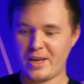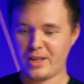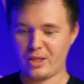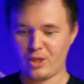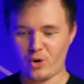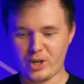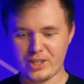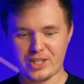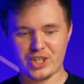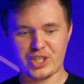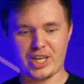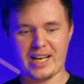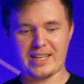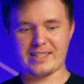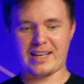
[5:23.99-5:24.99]
Но
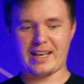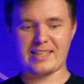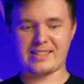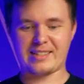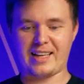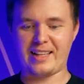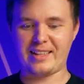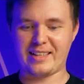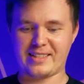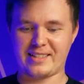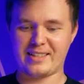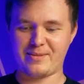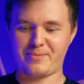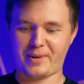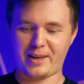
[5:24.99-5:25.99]
сейчас
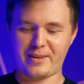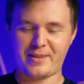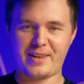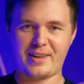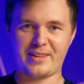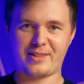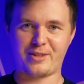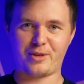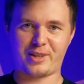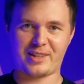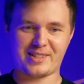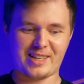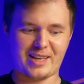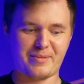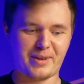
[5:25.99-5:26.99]
осталось проверить
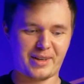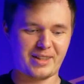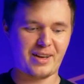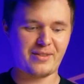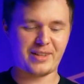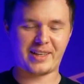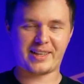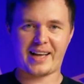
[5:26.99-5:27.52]
только самое главное,